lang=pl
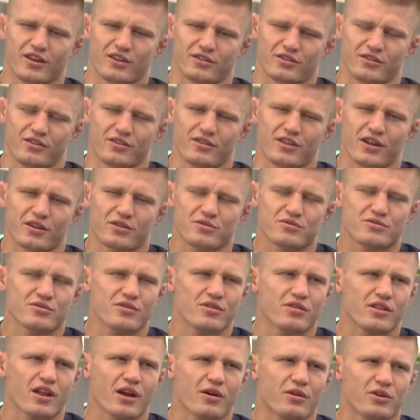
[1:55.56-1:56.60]
No i tak już
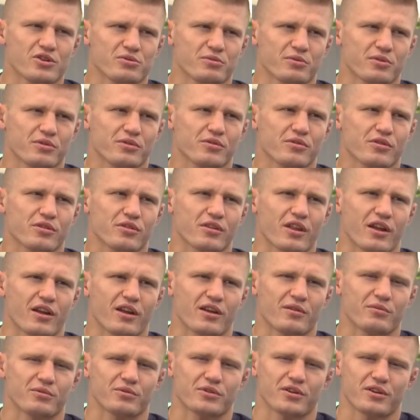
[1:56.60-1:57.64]
zostało, że po prostu
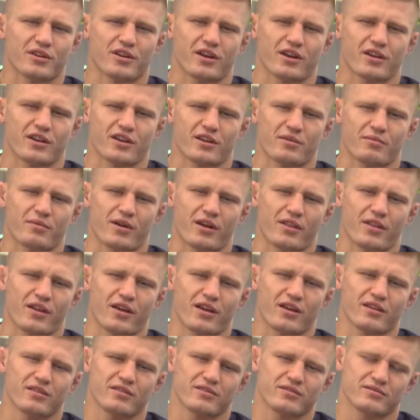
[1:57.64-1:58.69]
zostałem u trenera
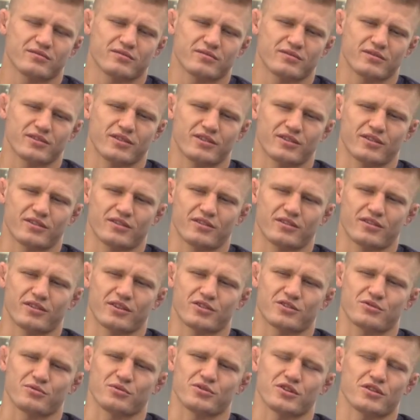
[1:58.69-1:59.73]
Germana. Y,
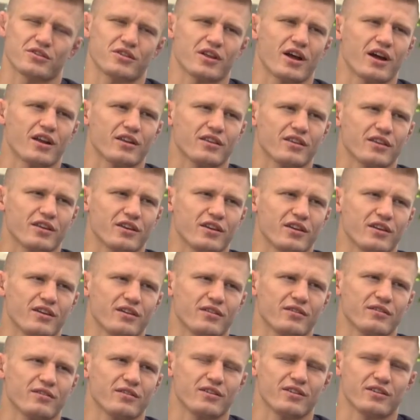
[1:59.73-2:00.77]
zaczęły się starty.
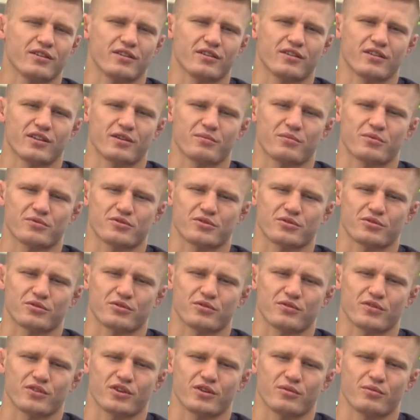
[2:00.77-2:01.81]
Y, na
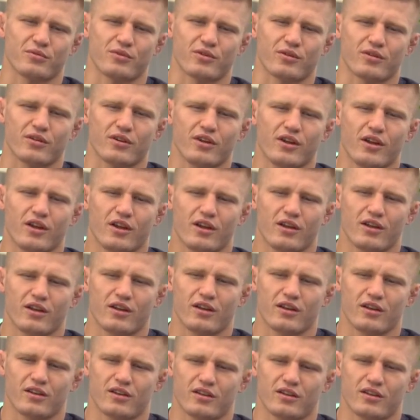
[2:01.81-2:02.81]
początku wiadomo, y,